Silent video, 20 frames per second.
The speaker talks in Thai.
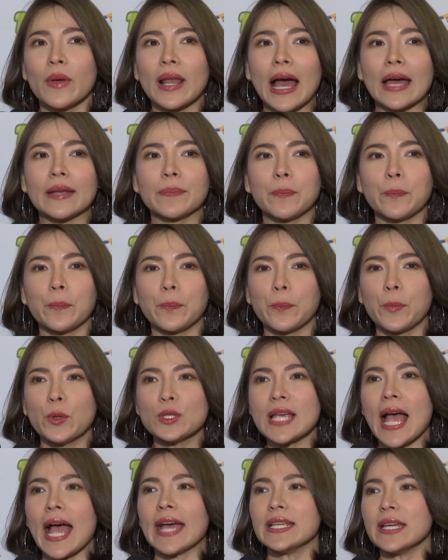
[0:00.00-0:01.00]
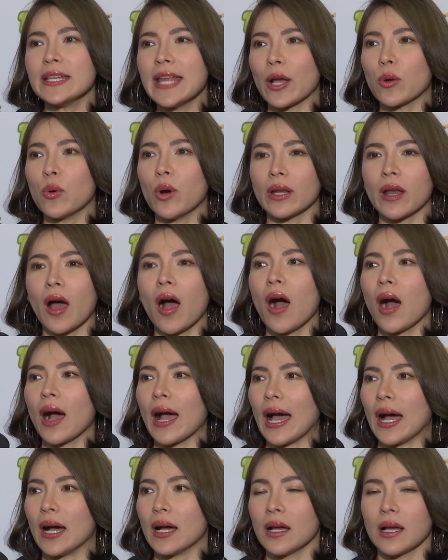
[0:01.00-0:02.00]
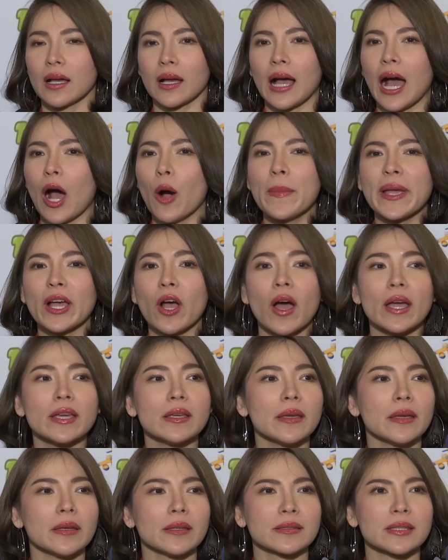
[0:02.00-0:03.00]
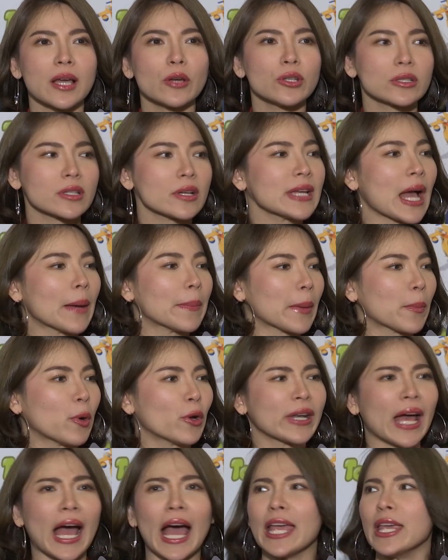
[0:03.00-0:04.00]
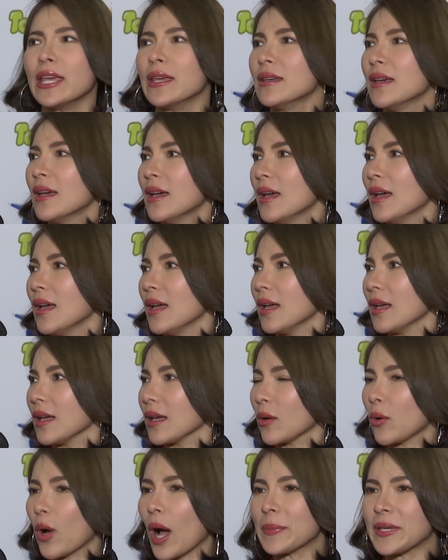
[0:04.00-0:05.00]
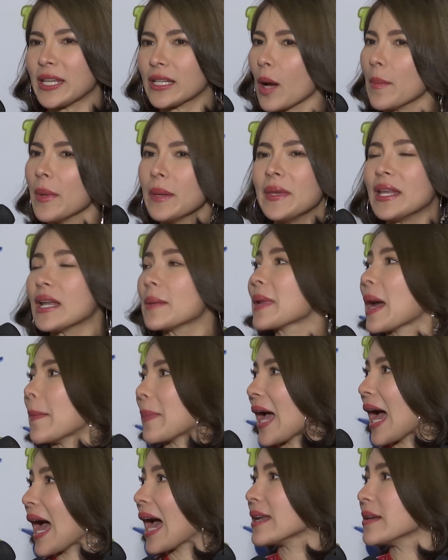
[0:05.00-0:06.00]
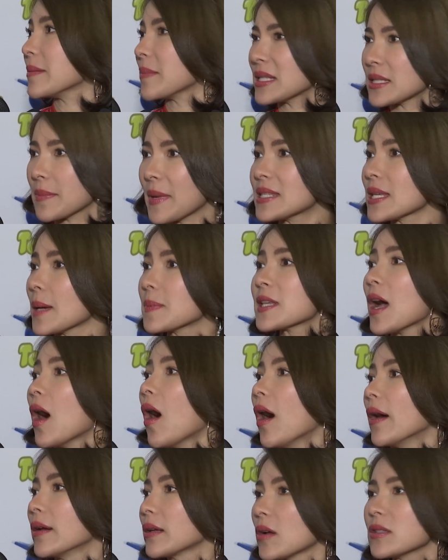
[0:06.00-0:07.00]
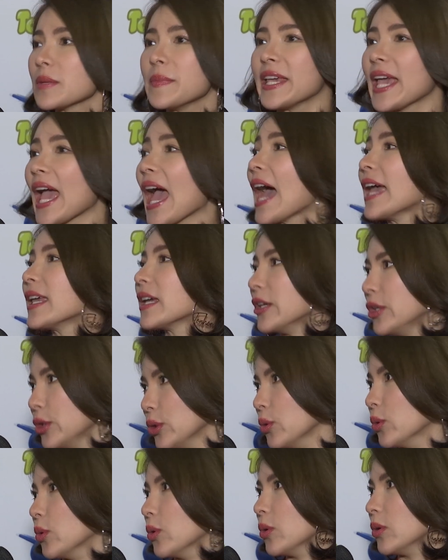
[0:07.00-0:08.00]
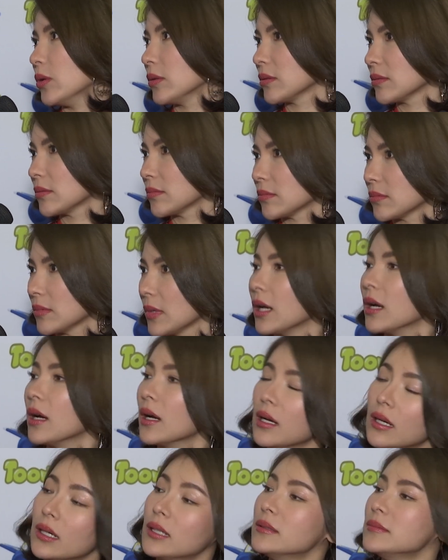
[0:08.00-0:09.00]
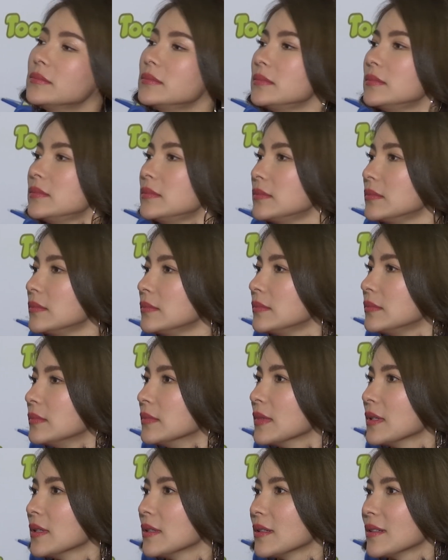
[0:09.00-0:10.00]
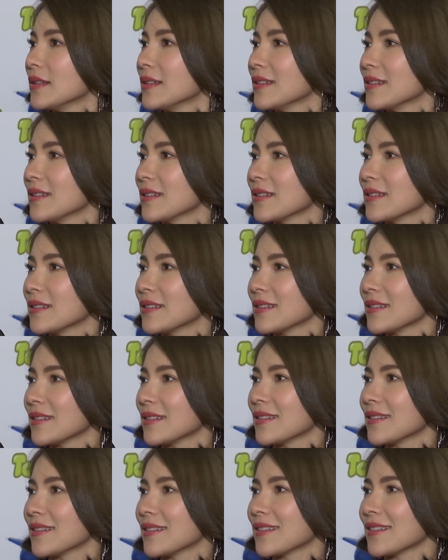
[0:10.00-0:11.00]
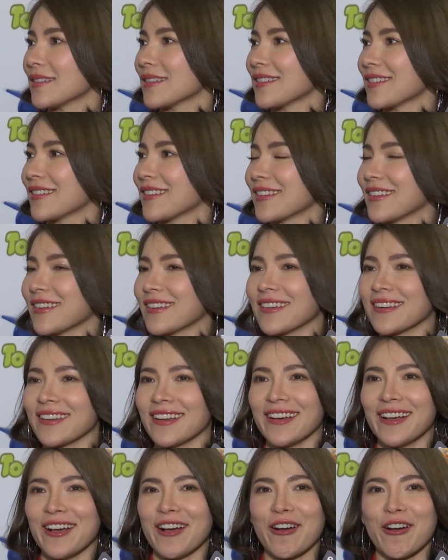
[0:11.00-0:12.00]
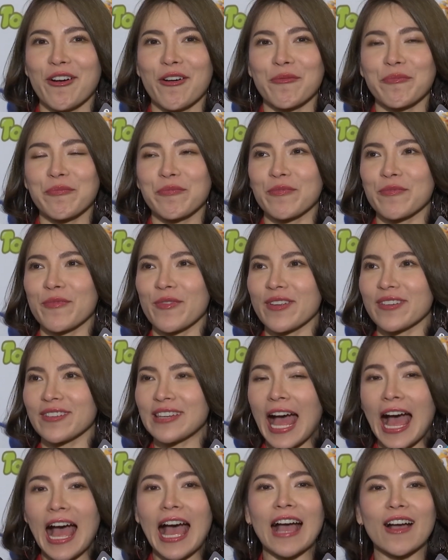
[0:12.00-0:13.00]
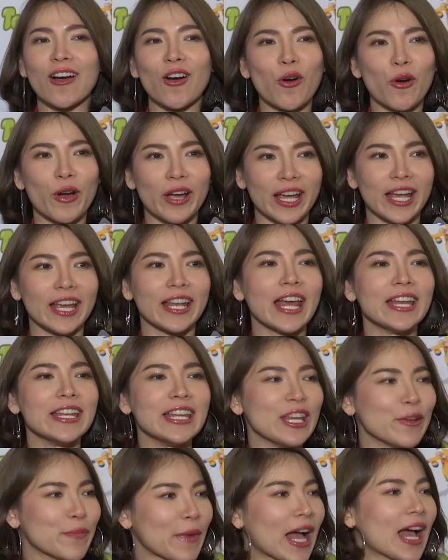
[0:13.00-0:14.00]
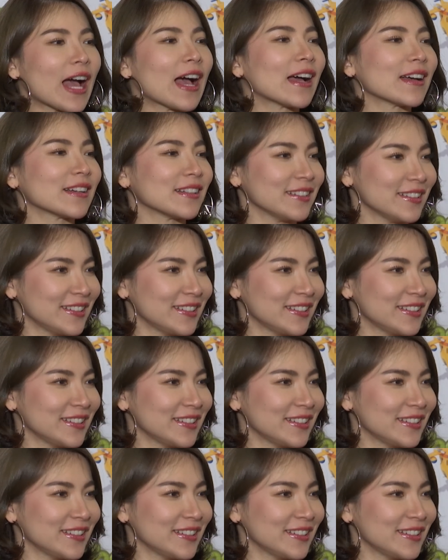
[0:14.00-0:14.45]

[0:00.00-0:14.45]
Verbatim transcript: เวลาผู้ชายที่เด็กหัวนอกอ่ะ เขาไม่ค่อยเจ้าเยอะเจ้าอย่างแบบคนไทย ความคิดเขาไม่มีลำดับขั้น มันจะไม่ซับซ้อน เขาจะมีแค่ไอกับยูปาดาด้าไหมคะดาด้าเขาแบบเชี่ยวชาญเขาเป็นอแล้วีด้าก็โอเค ได้ดีมาก